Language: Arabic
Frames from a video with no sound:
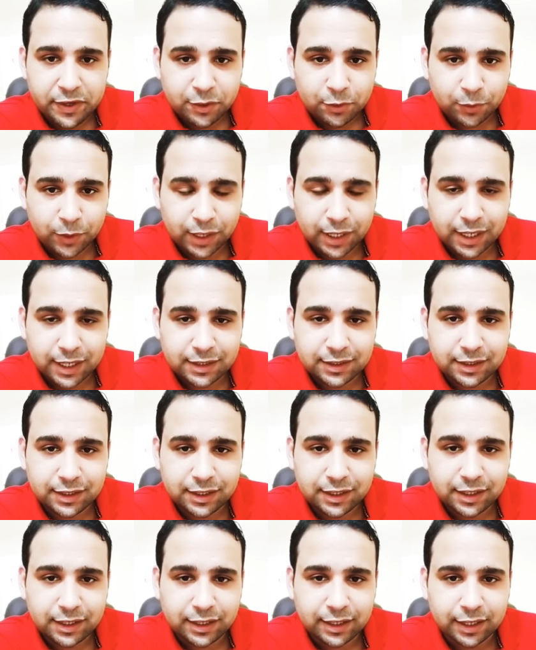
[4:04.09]
وهذه
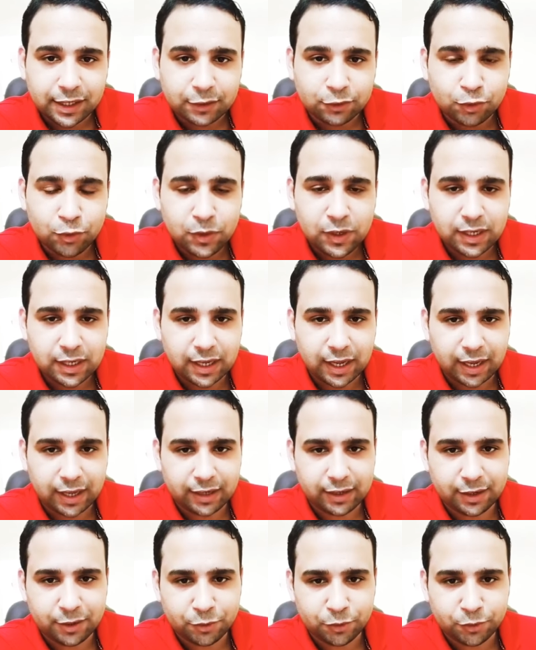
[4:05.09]
يدل
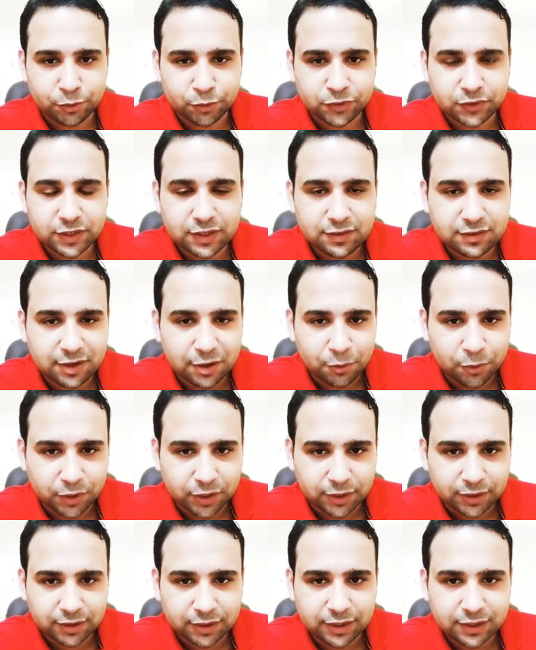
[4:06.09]
على أنوثتها
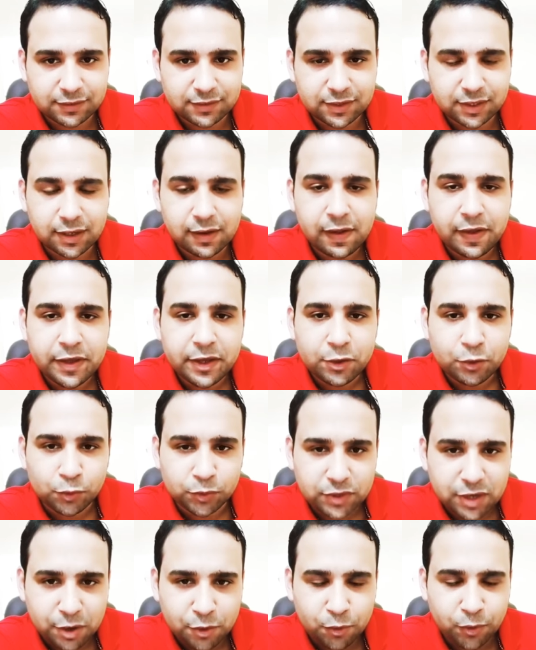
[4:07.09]
ورقتها
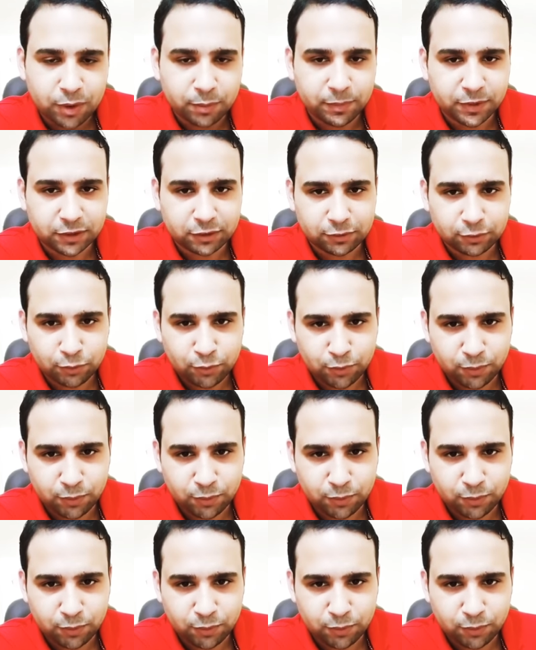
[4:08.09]
وده هو المطلوب